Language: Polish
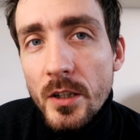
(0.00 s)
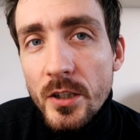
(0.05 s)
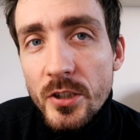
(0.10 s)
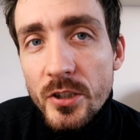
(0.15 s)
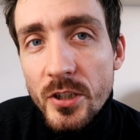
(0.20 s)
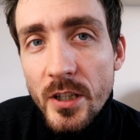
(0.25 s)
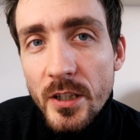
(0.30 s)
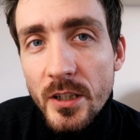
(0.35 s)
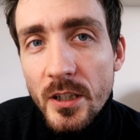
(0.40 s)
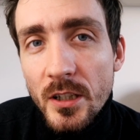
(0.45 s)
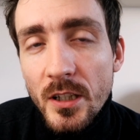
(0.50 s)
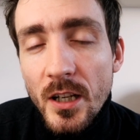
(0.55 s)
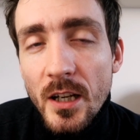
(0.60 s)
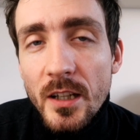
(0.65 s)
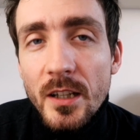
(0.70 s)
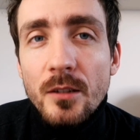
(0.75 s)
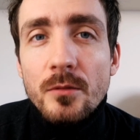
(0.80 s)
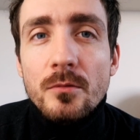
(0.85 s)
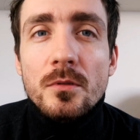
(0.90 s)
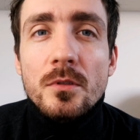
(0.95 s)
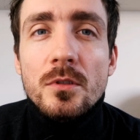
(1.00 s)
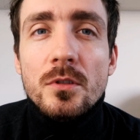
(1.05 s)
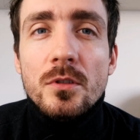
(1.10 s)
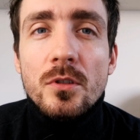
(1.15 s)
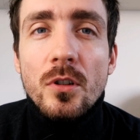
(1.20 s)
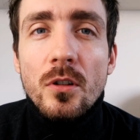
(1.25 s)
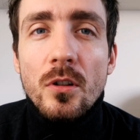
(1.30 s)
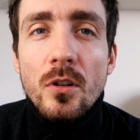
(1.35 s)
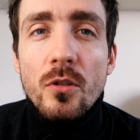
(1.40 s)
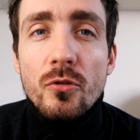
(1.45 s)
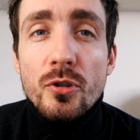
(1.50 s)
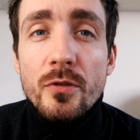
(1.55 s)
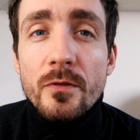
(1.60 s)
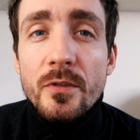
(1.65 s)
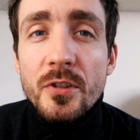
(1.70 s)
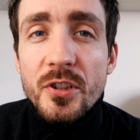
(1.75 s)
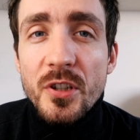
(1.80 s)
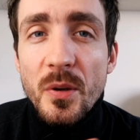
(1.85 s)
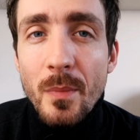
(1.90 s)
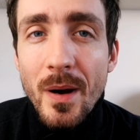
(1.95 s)
Jeszcze jeden kanał to
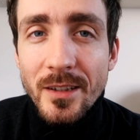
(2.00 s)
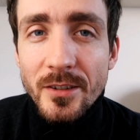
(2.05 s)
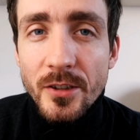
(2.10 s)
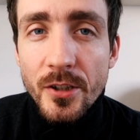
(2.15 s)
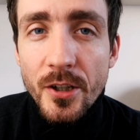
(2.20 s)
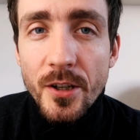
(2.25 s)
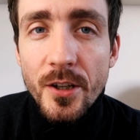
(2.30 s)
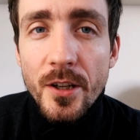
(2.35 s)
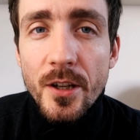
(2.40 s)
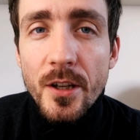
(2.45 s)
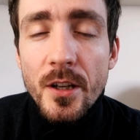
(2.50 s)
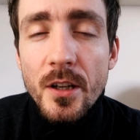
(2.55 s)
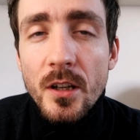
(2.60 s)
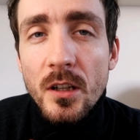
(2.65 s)
oczywiście Madri.